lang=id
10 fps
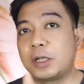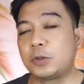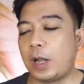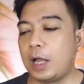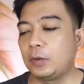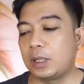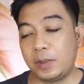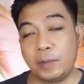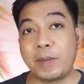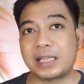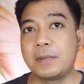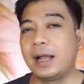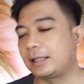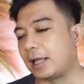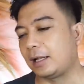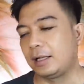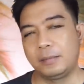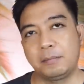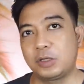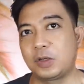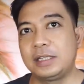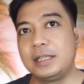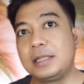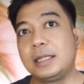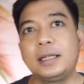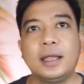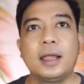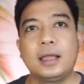masuk lagu tapi ini pas banget kan masukin cincin